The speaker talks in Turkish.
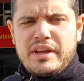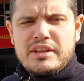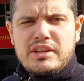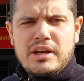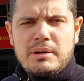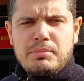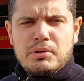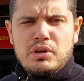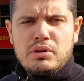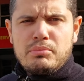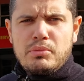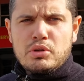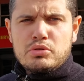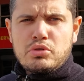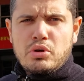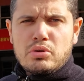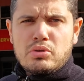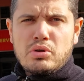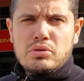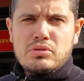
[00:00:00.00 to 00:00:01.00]
mesela? CFW
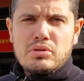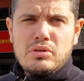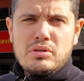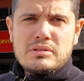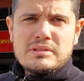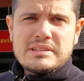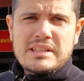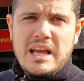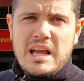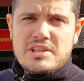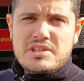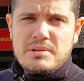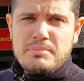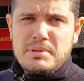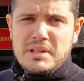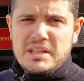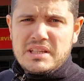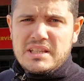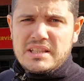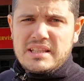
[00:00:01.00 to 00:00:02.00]
motor kodu sadece
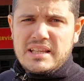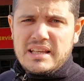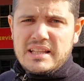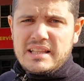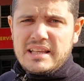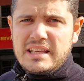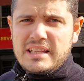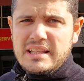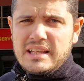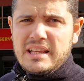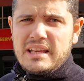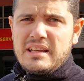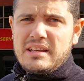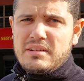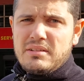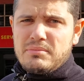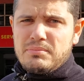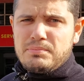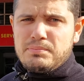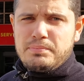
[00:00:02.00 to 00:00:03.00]
1-2 TD'inde
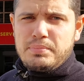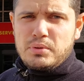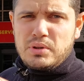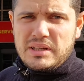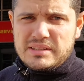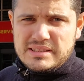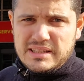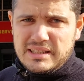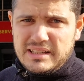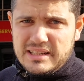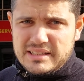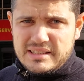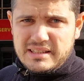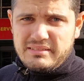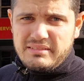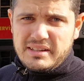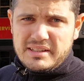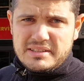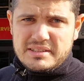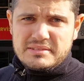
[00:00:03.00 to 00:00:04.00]
bu
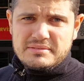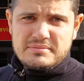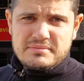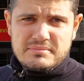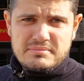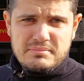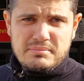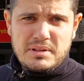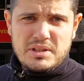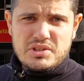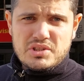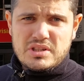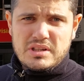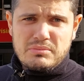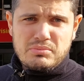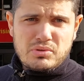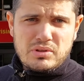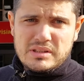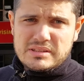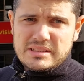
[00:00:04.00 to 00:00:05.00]
kasalarda var.
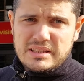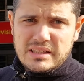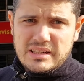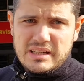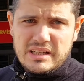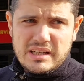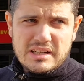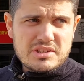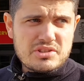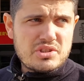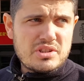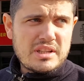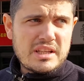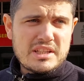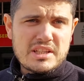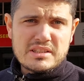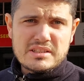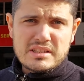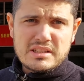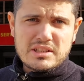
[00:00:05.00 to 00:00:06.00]
Başka bu kasalar
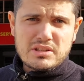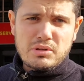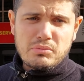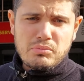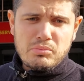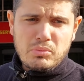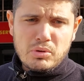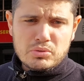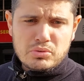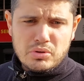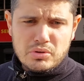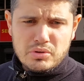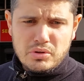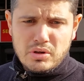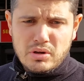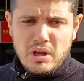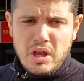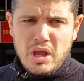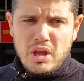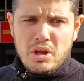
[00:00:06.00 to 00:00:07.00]
haricinde kesinlikle bu motor
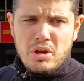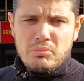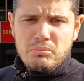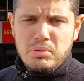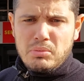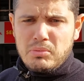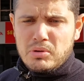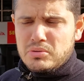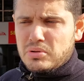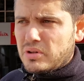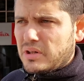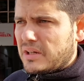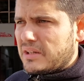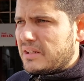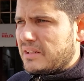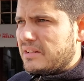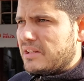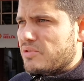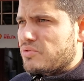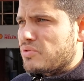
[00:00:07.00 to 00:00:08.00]
yok. Bu motor
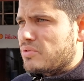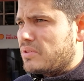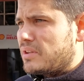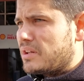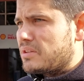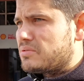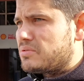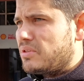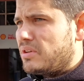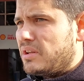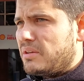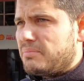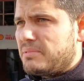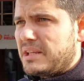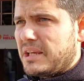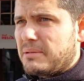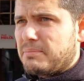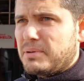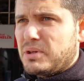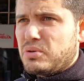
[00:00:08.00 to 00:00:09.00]
hakkında şunları söyleyeyim.
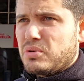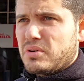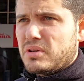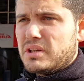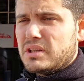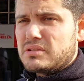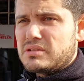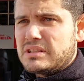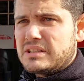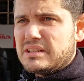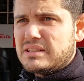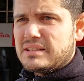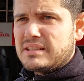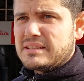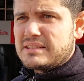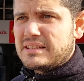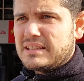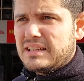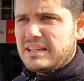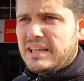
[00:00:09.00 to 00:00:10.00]
Tek bir kronik
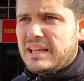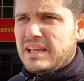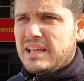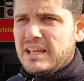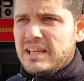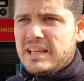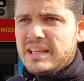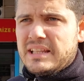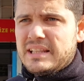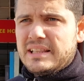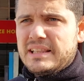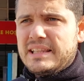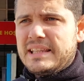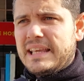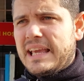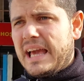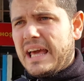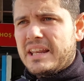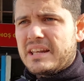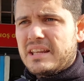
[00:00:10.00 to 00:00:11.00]
sıkıntısı
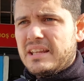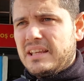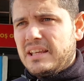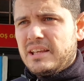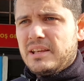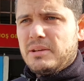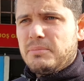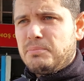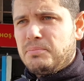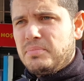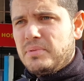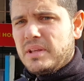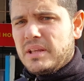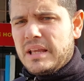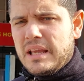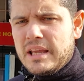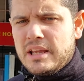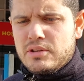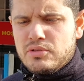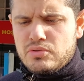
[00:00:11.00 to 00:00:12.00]
diğer e,
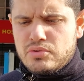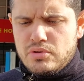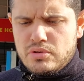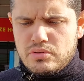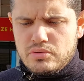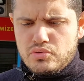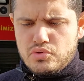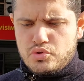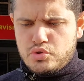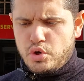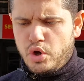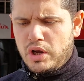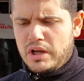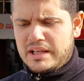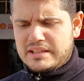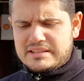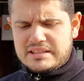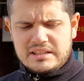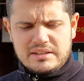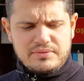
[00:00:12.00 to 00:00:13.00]

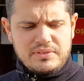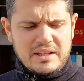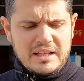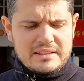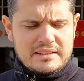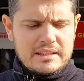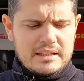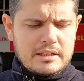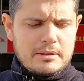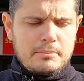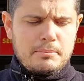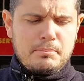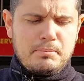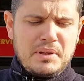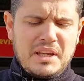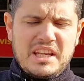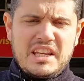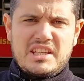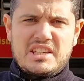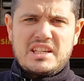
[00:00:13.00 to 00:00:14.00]
şöyle sınıflandır.
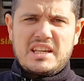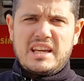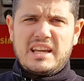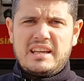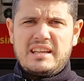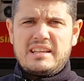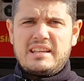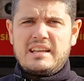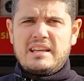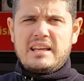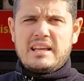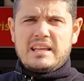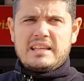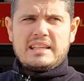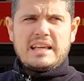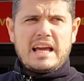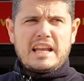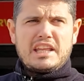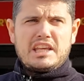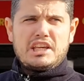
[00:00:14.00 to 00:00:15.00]
1-2
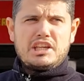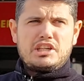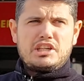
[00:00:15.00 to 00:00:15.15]
yani